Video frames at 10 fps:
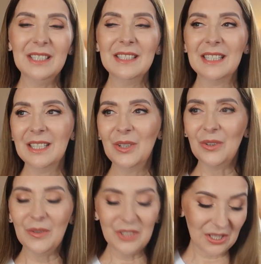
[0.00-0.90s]
nic
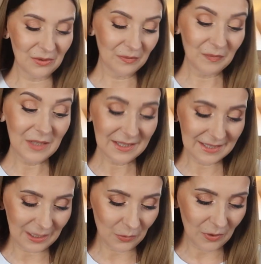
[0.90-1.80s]
takiego się nie
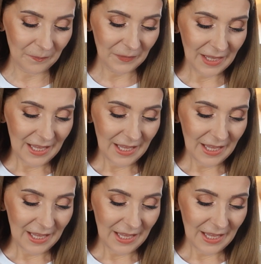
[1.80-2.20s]
stało.